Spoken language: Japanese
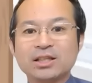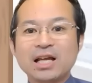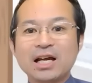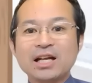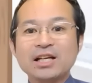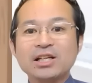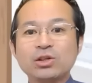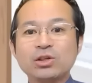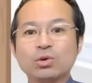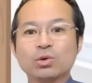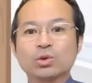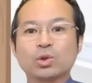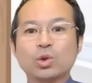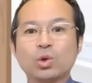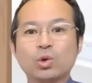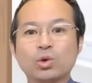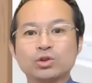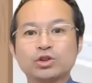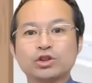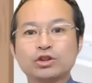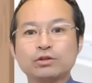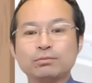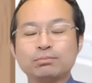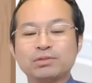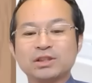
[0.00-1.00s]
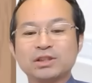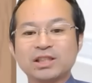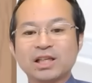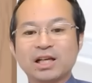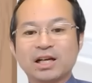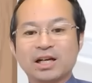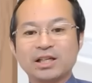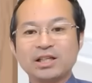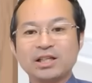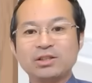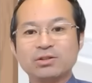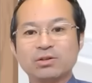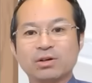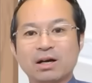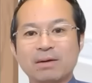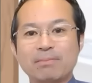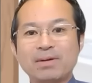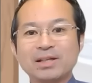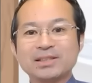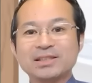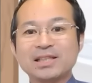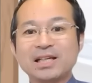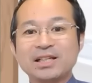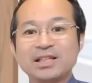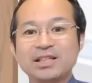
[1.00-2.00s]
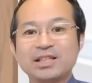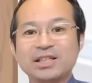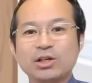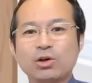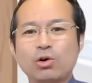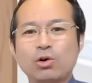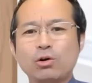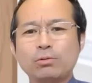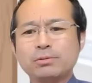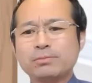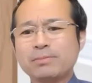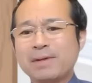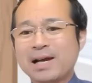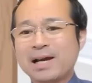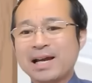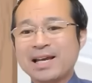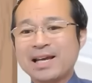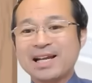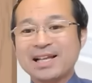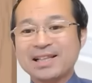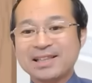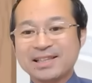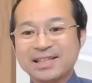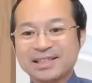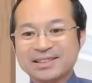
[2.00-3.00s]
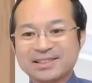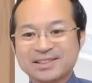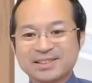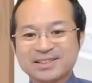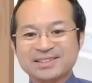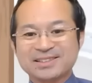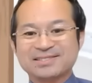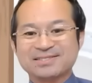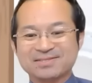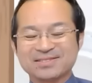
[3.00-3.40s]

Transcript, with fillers: 何をどう準備したらいいのか、まさにリフォーム前なんです